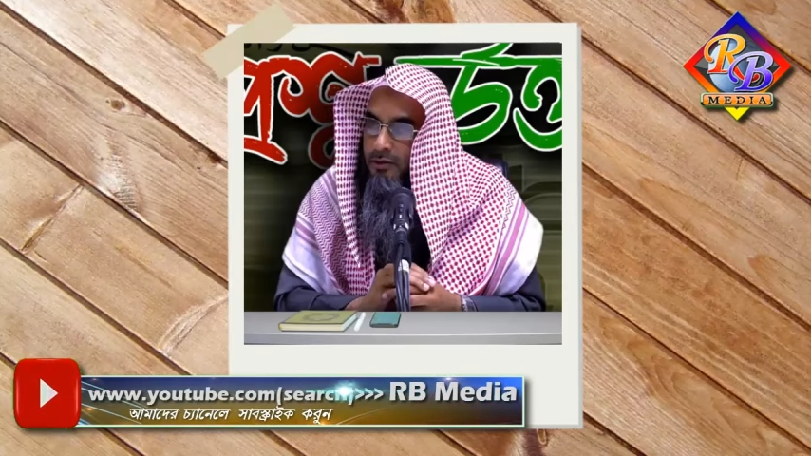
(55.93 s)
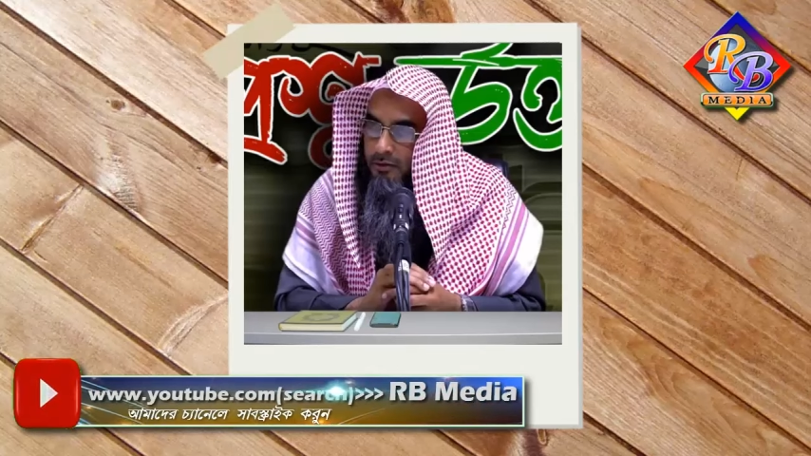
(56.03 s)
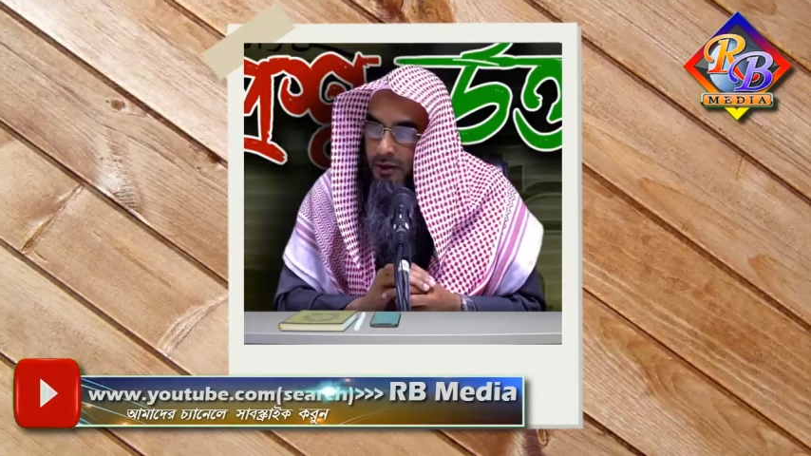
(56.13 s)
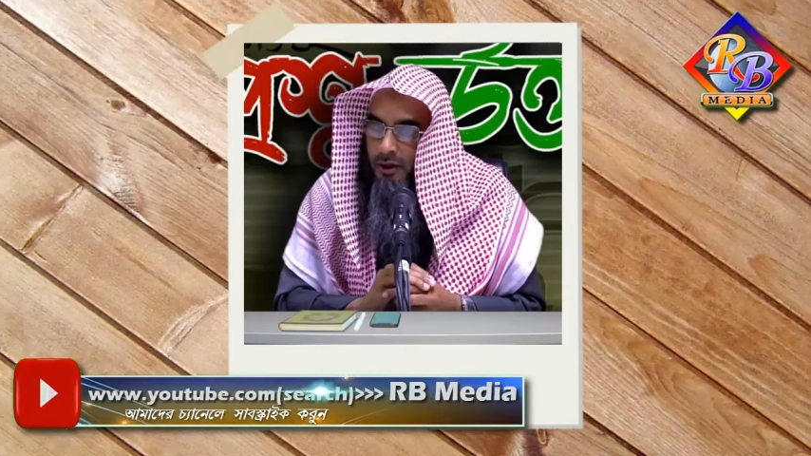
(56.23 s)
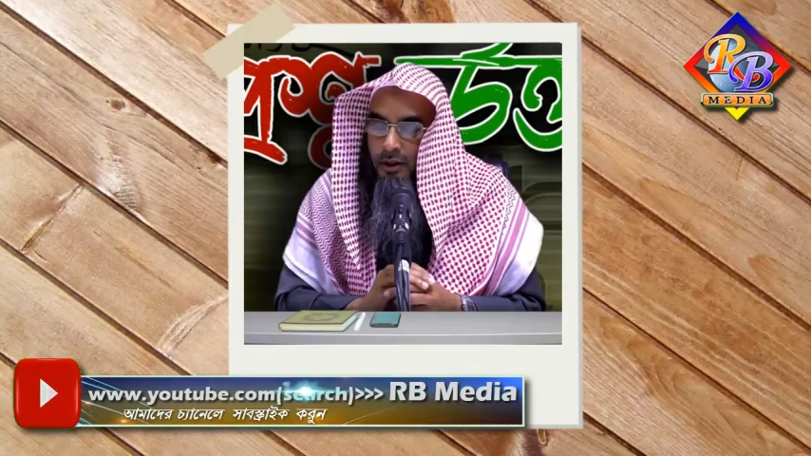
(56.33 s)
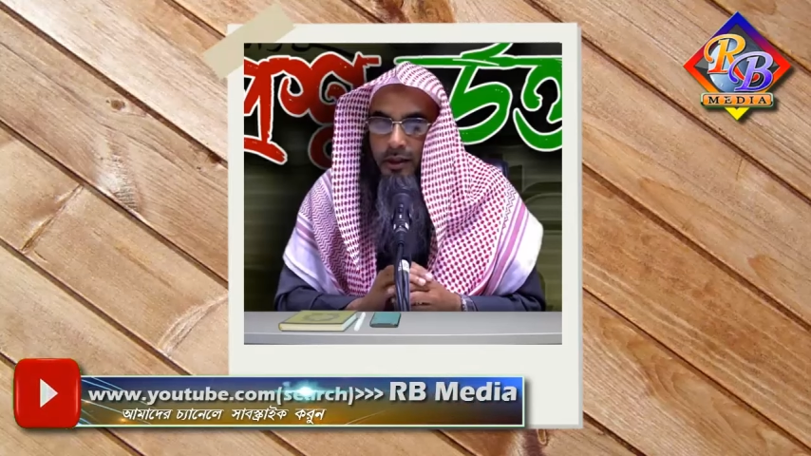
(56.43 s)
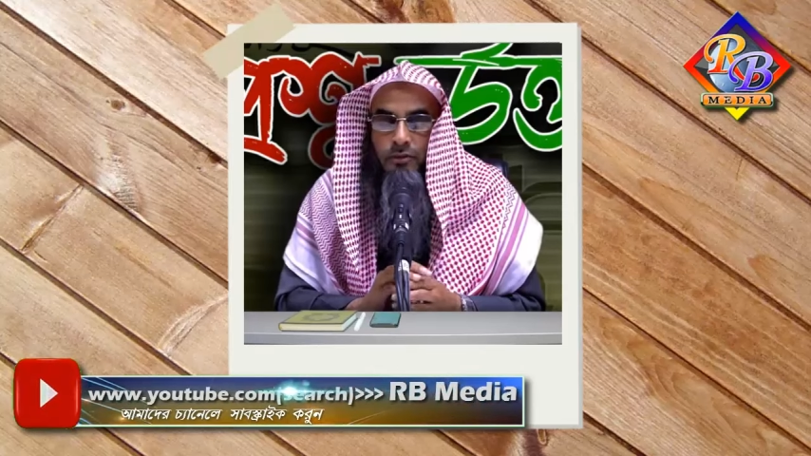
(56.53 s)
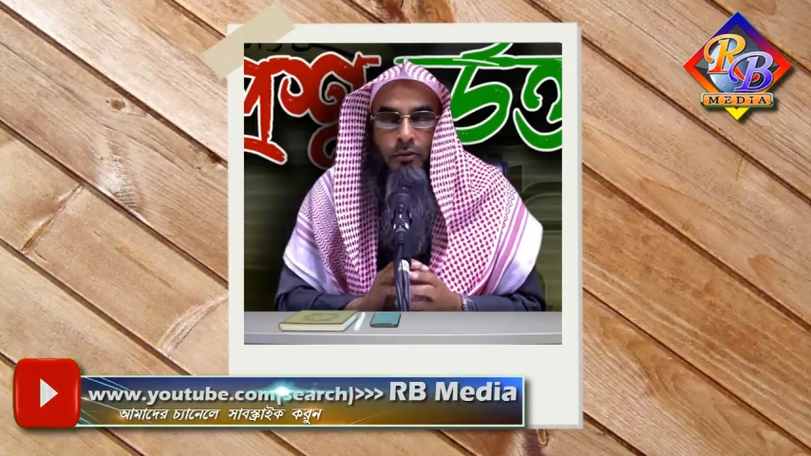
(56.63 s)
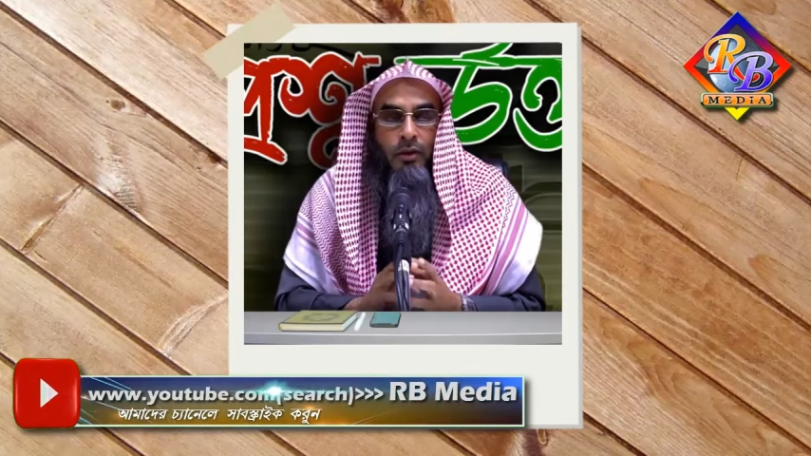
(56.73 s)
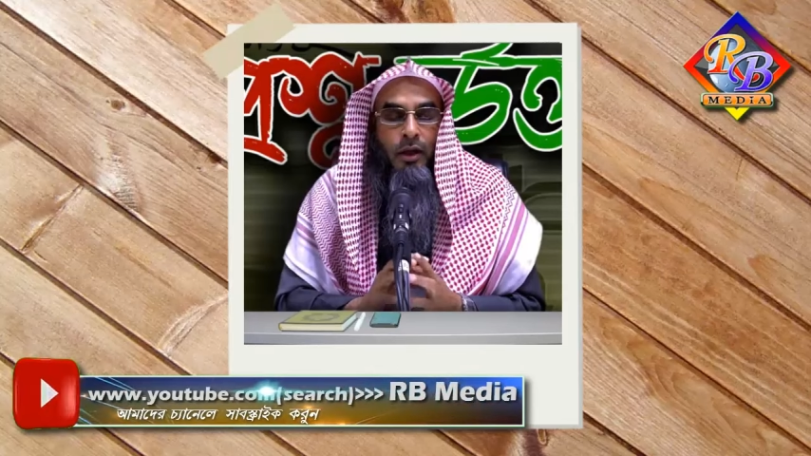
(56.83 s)
সুরায় খলাস
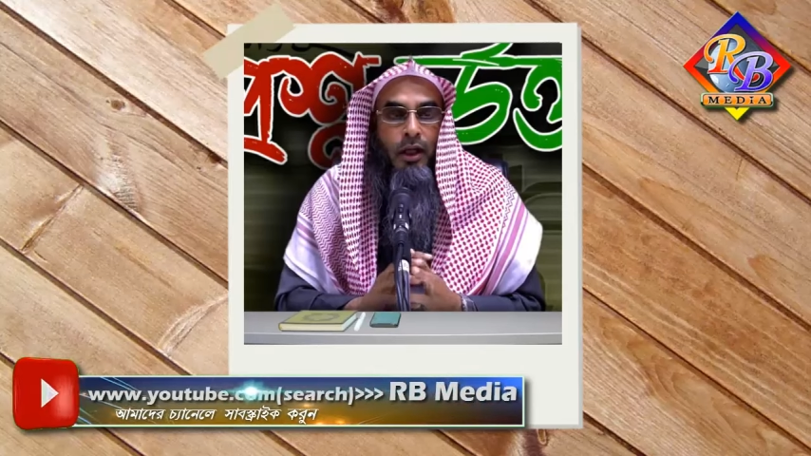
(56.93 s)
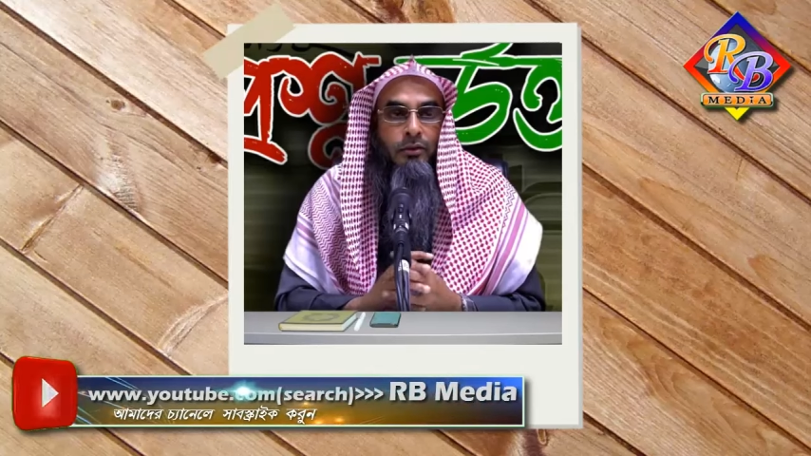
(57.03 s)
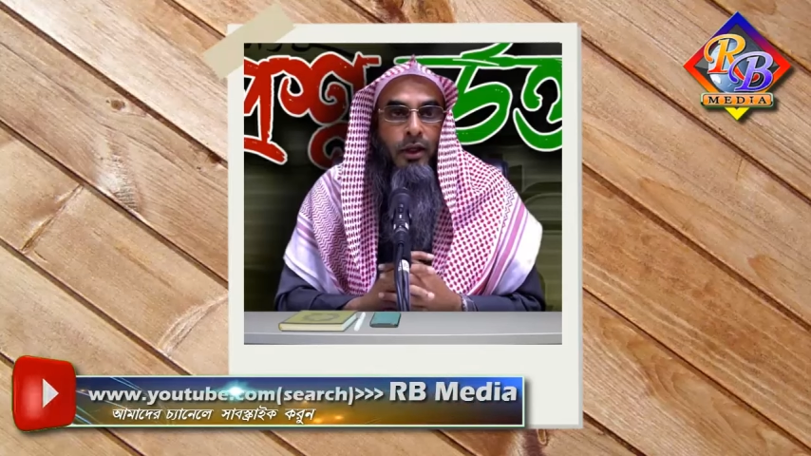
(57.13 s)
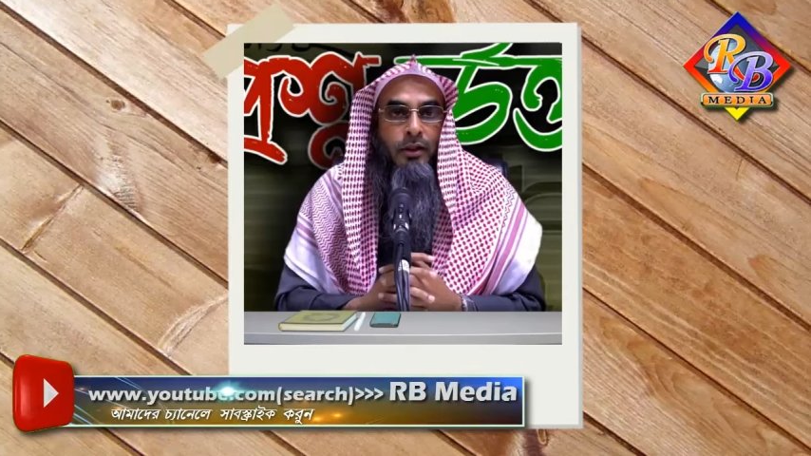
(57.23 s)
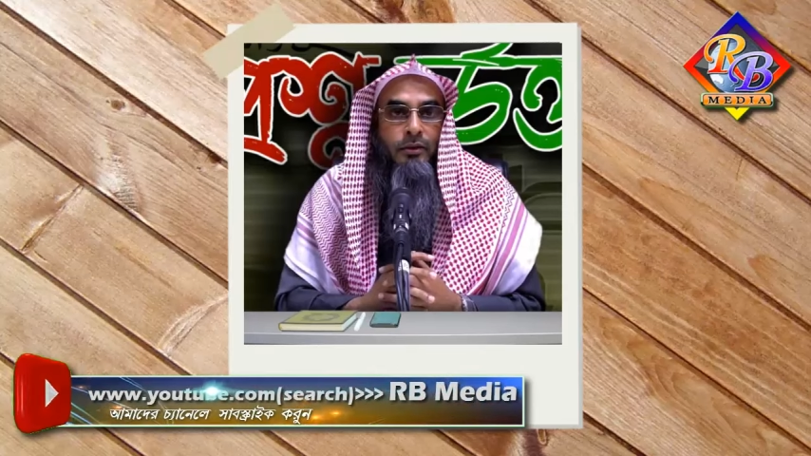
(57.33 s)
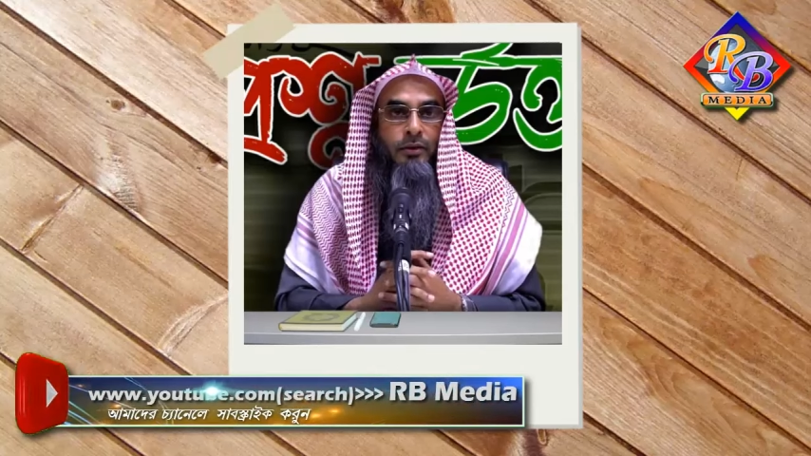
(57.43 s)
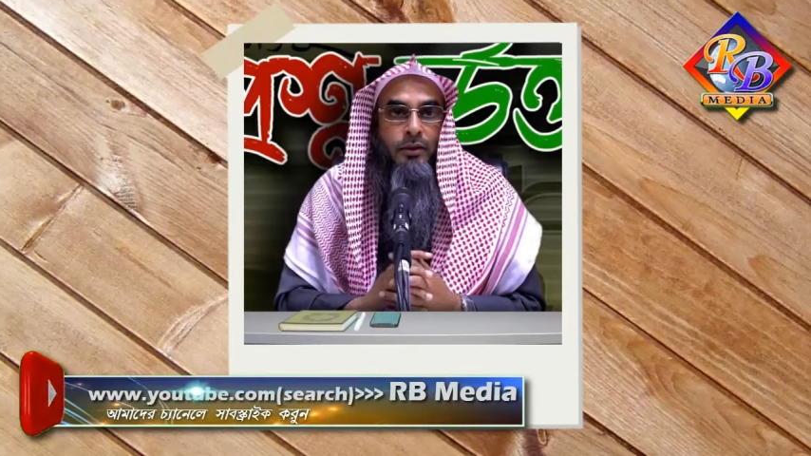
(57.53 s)
কুলু আল্লাহ হাত